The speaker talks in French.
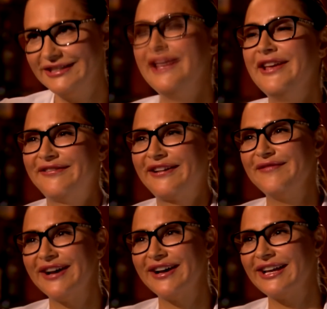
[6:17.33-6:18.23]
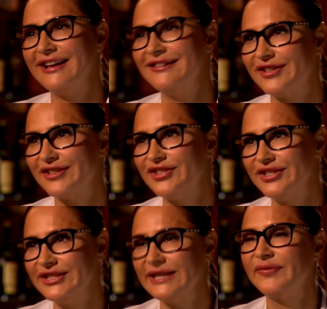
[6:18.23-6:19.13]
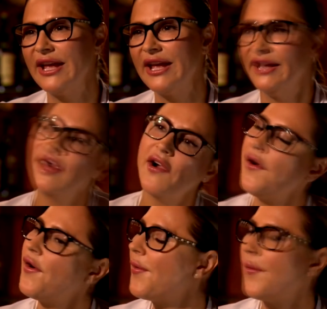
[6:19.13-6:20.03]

C'est vraiment réel ce que je te dis. C'est impossible. Ah, ah.